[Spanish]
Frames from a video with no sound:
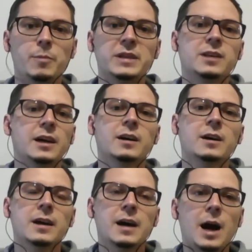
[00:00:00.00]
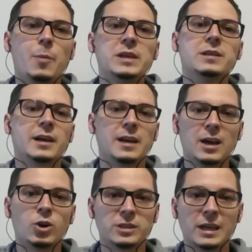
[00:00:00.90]
empecé a, a
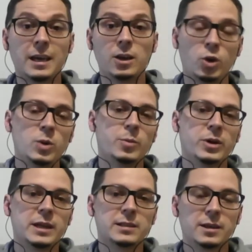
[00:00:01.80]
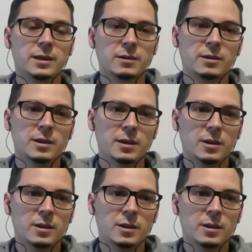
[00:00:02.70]
pensar las cosas que él no iba a poder hacer